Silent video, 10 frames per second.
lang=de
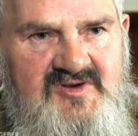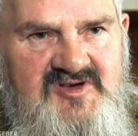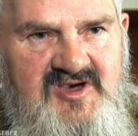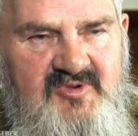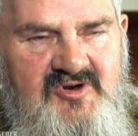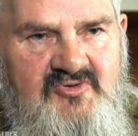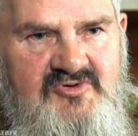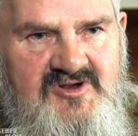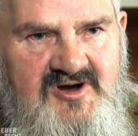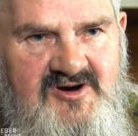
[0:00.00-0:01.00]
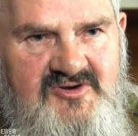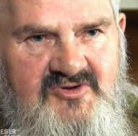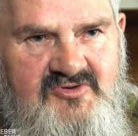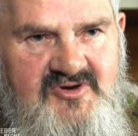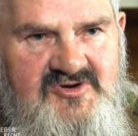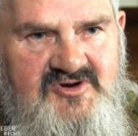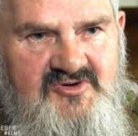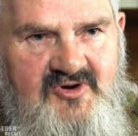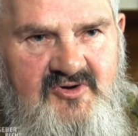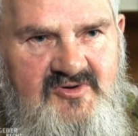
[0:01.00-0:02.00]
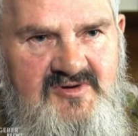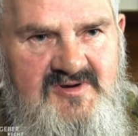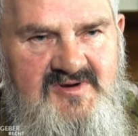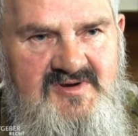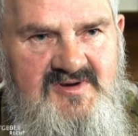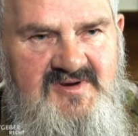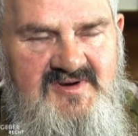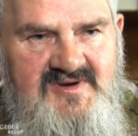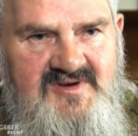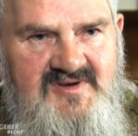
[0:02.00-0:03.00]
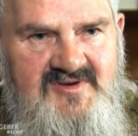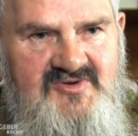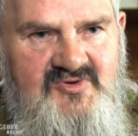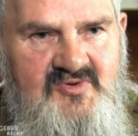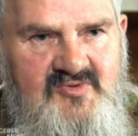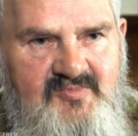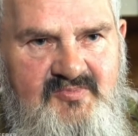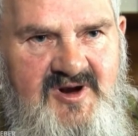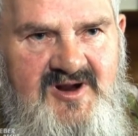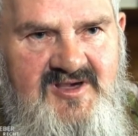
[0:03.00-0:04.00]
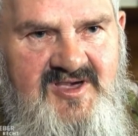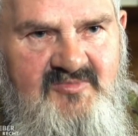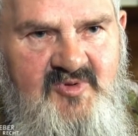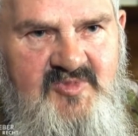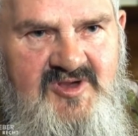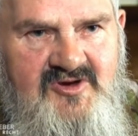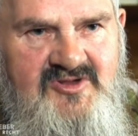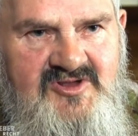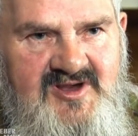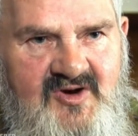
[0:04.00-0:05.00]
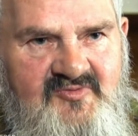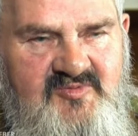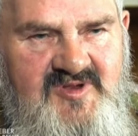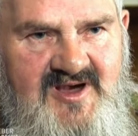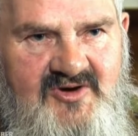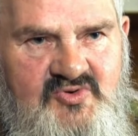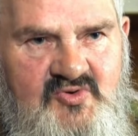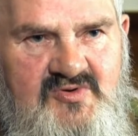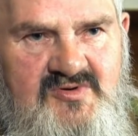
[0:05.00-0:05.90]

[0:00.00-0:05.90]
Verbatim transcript: 798 Euro, so billig kämen wir da nicht auf mit dem Auto.